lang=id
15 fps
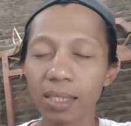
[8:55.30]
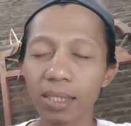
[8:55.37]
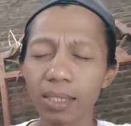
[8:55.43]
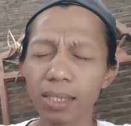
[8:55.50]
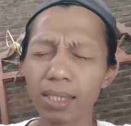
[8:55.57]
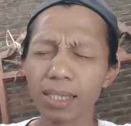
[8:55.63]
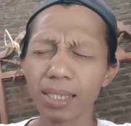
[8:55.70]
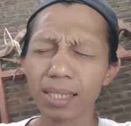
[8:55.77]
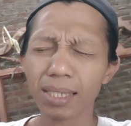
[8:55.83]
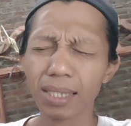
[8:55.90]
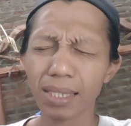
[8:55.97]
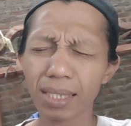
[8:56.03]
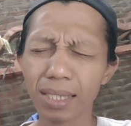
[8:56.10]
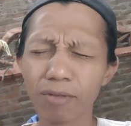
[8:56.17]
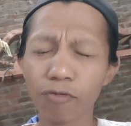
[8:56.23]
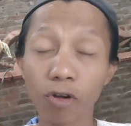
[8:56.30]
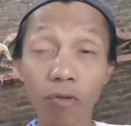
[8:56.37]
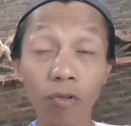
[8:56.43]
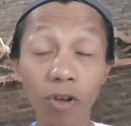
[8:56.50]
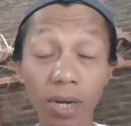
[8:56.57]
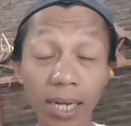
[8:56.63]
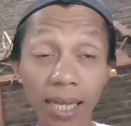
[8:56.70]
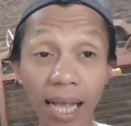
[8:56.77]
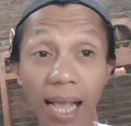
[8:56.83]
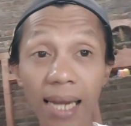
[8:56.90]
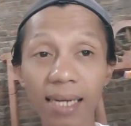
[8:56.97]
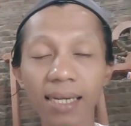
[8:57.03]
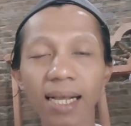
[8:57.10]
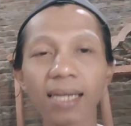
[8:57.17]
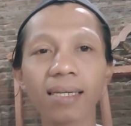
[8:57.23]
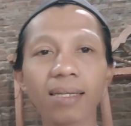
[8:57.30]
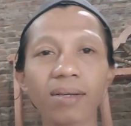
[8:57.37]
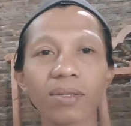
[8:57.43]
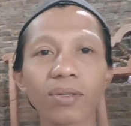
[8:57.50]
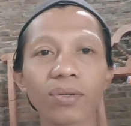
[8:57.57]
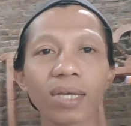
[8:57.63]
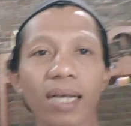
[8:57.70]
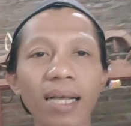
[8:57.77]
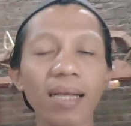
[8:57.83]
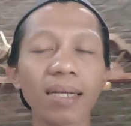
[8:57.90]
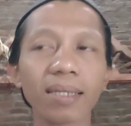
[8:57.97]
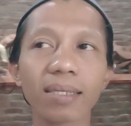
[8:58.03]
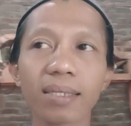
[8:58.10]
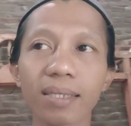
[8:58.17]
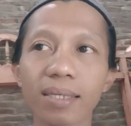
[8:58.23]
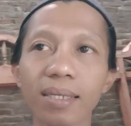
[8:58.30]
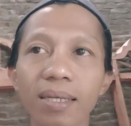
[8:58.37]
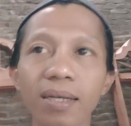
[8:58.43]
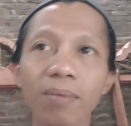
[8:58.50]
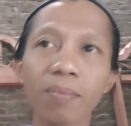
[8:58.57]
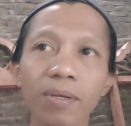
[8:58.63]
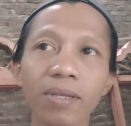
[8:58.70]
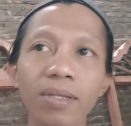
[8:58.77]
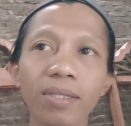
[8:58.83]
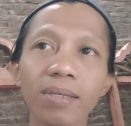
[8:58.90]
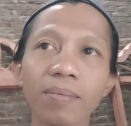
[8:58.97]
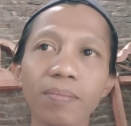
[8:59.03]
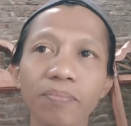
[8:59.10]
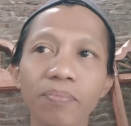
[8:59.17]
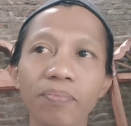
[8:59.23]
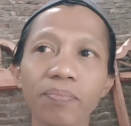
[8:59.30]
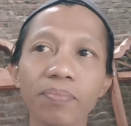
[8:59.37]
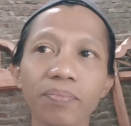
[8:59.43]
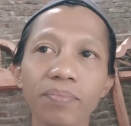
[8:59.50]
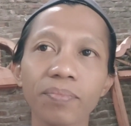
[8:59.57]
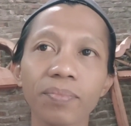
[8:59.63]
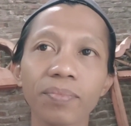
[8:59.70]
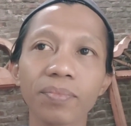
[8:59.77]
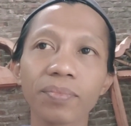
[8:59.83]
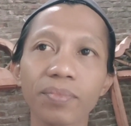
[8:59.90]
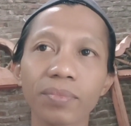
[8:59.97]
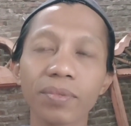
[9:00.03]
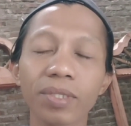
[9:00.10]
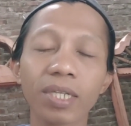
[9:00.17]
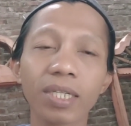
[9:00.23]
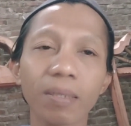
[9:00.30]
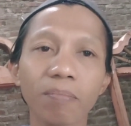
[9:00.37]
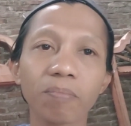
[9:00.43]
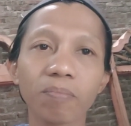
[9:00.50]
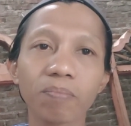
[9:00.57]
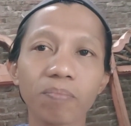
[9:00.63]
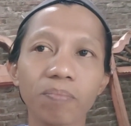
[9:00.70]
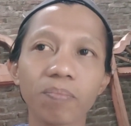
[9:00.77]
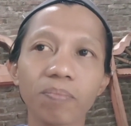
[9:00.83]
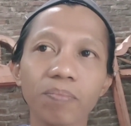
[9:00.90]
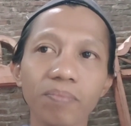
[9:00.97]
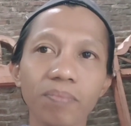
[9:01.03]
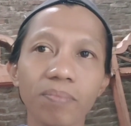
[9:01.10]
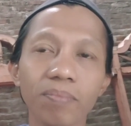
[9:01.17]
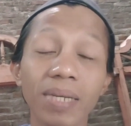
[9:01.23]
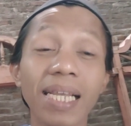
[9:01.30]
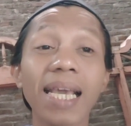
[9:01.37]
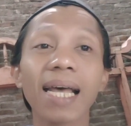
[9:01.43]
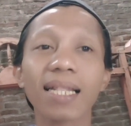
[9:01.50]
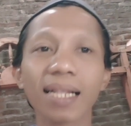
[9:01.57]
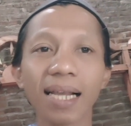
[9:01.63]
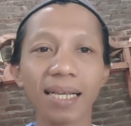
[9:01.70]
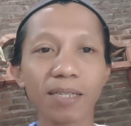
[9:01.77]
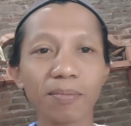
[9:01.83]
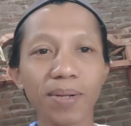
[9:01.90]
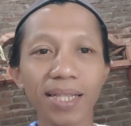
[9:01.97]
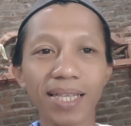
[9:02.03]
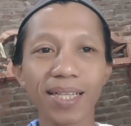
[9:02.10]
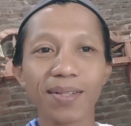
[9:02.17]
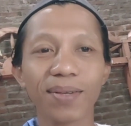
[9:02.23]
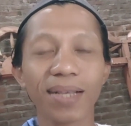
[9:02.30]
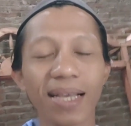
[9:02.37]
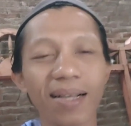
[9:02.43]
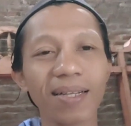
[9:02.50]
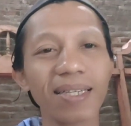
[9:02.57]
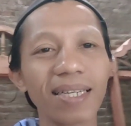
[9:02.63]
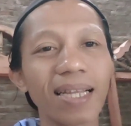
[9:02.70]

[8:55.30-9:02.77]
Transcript: eh, vlog-vlog uh, ringan kan ya juga apa ya tetap melihatlah seperti itu ya dan